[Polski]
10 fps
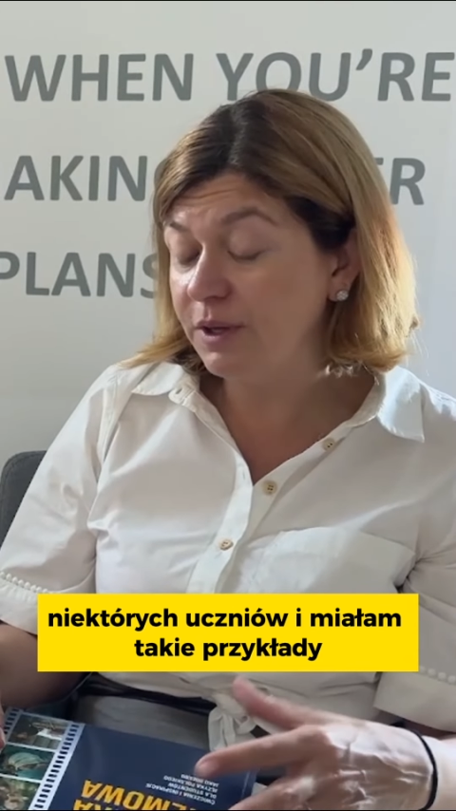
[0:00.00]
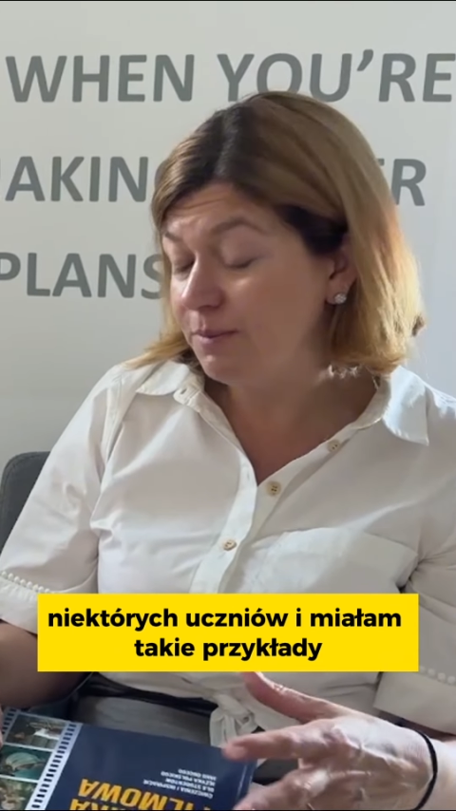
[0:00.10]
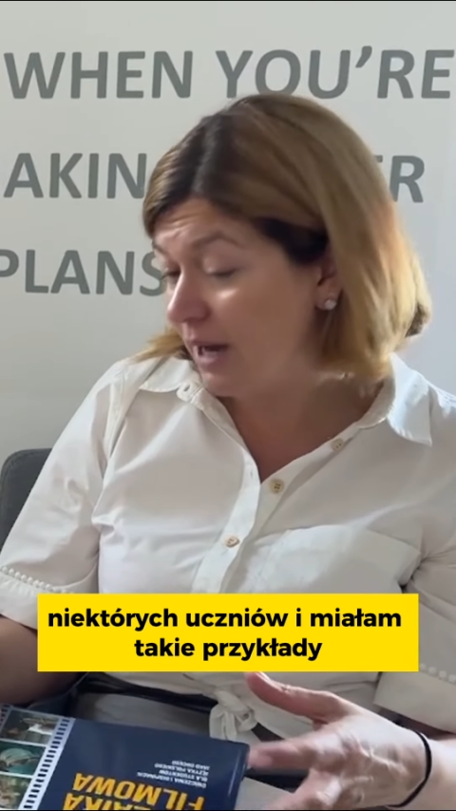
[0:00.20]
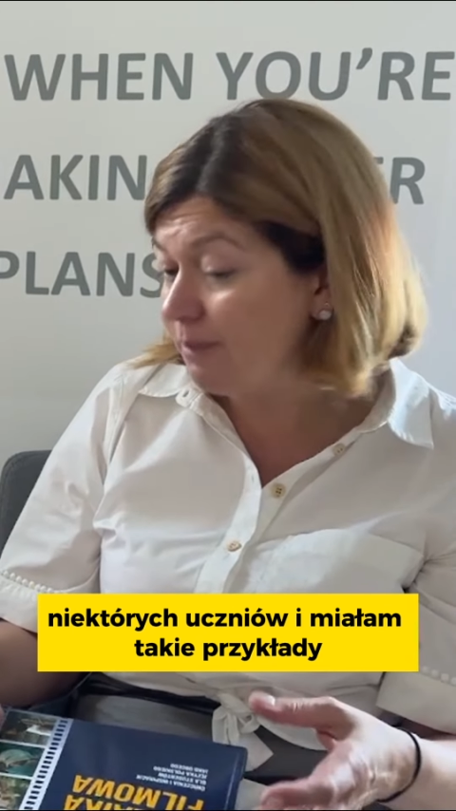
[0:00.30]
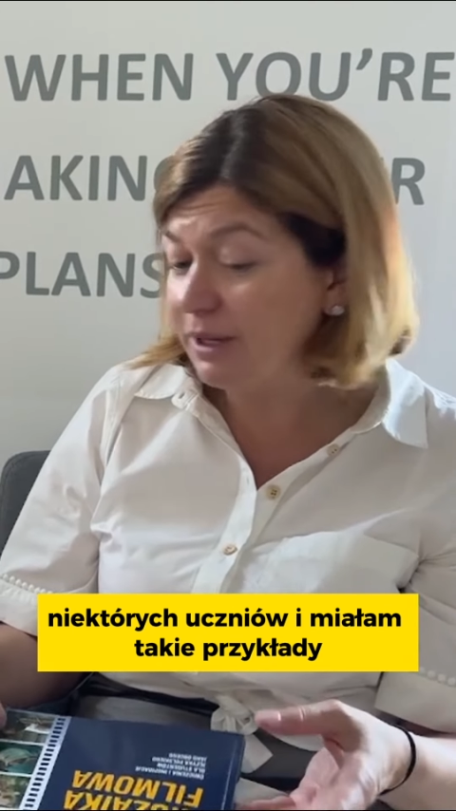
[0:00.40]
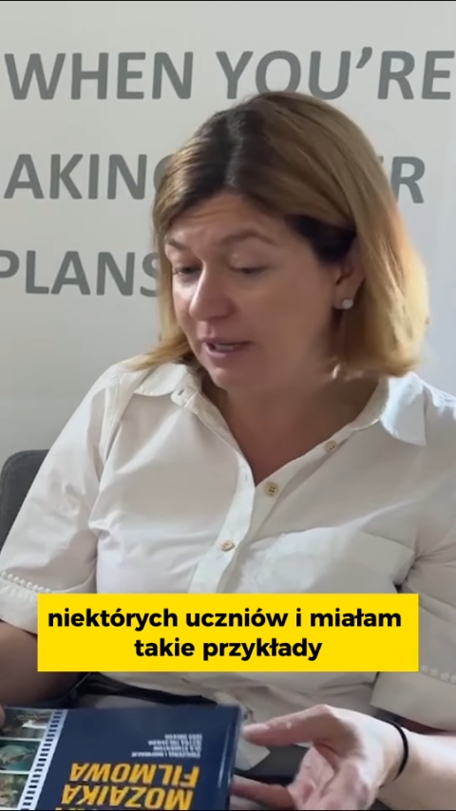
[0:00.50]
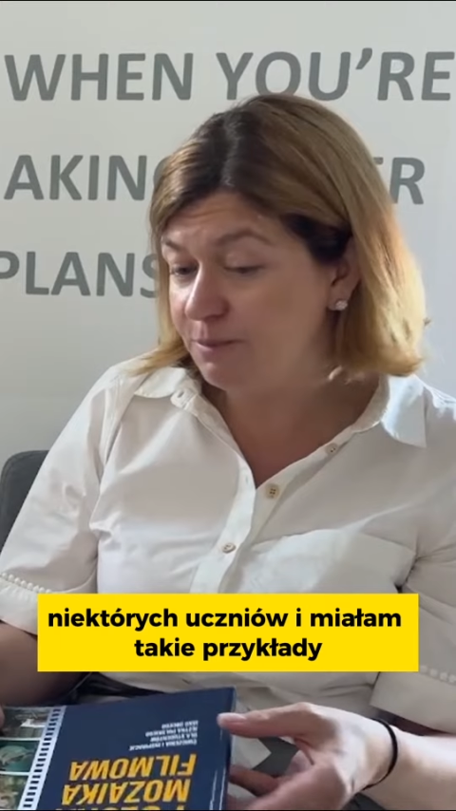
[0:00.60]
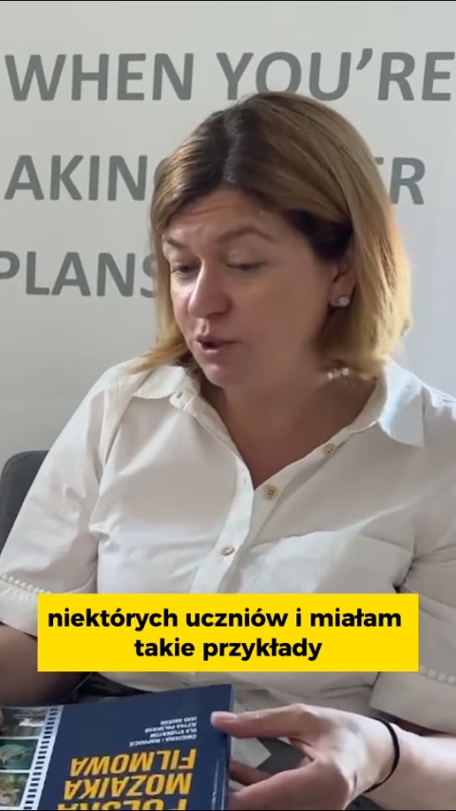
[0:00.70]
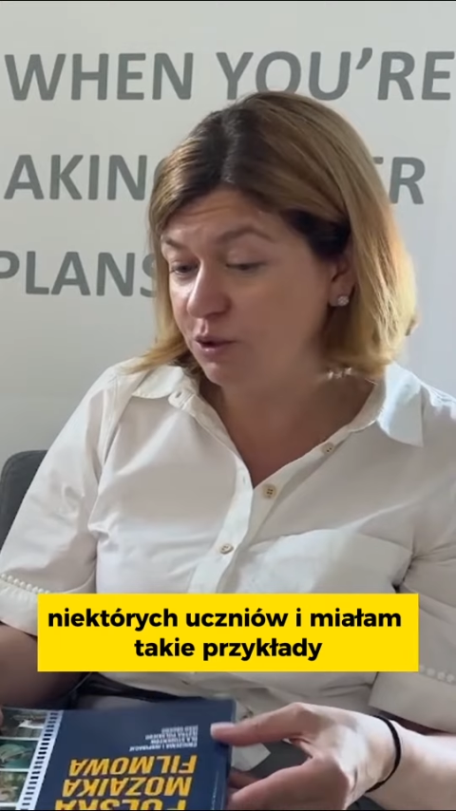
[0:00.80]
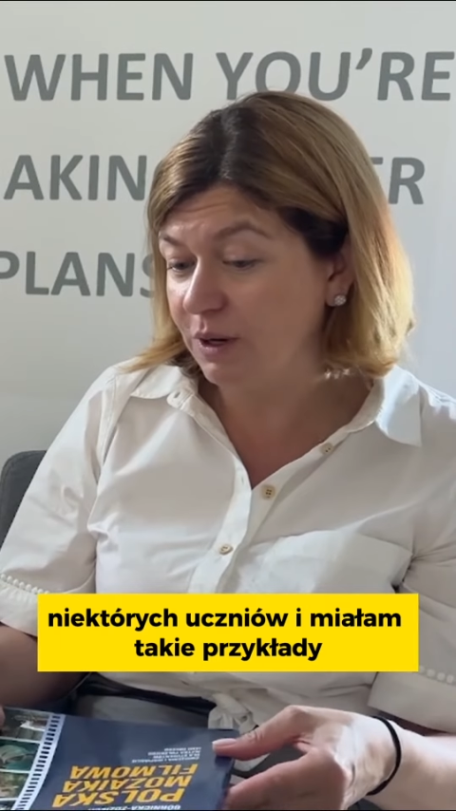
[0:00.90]
i miałam takie
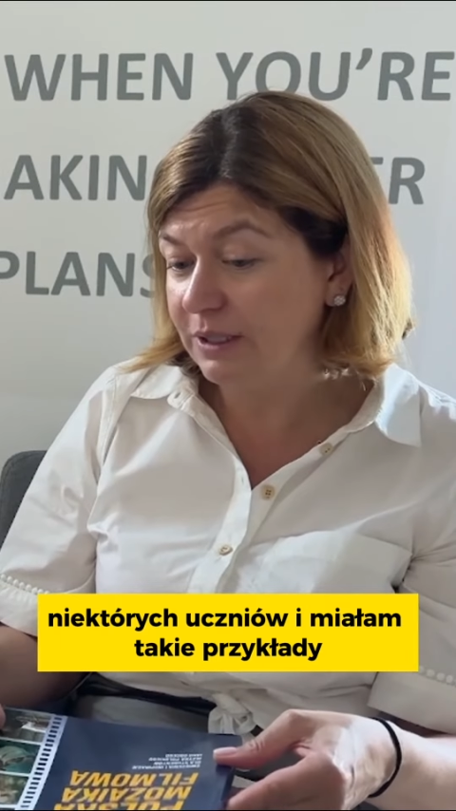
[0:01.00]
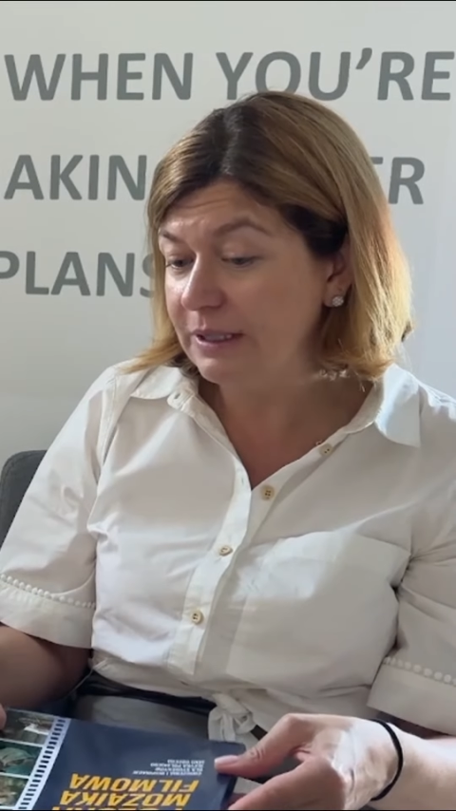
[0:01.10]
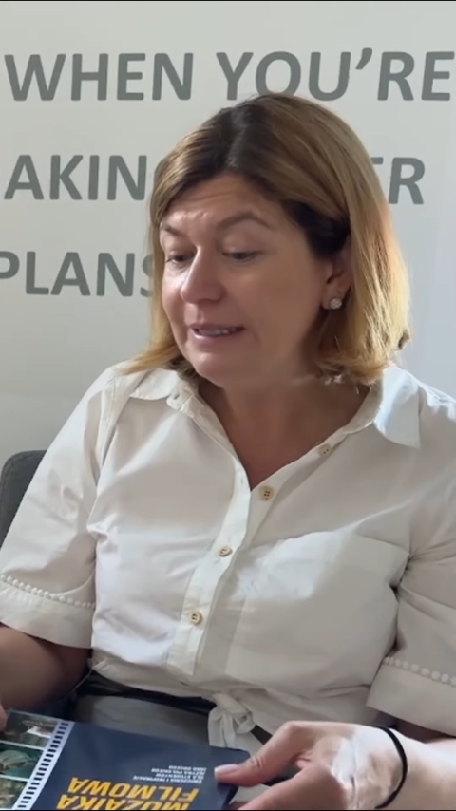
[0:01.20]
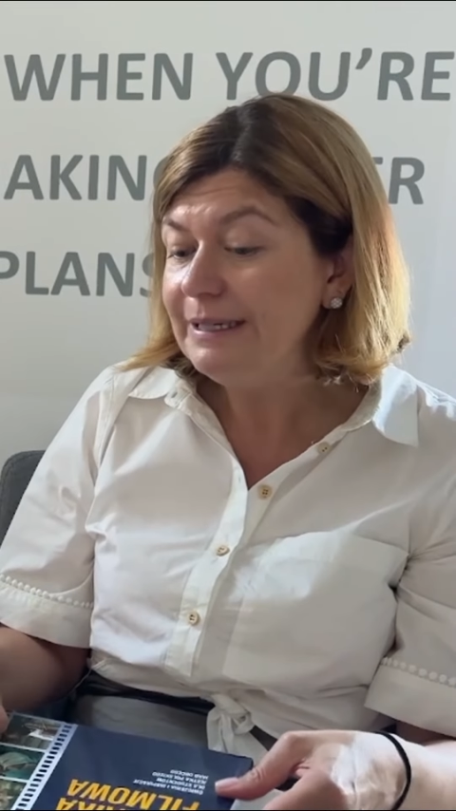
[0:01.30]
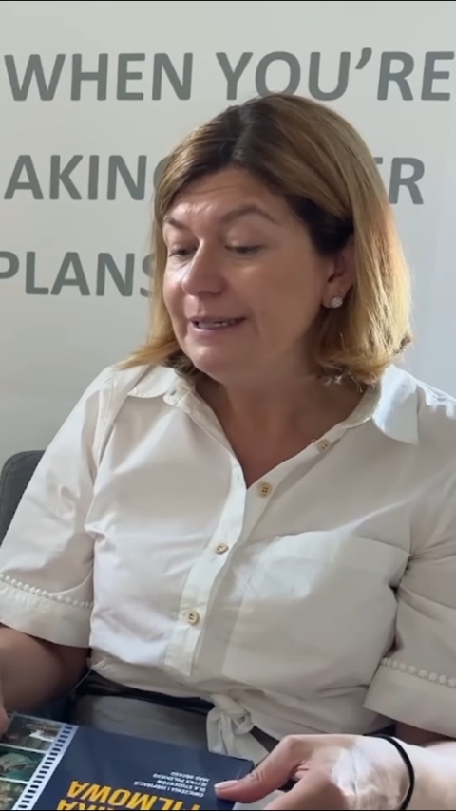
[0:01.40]
przykłady,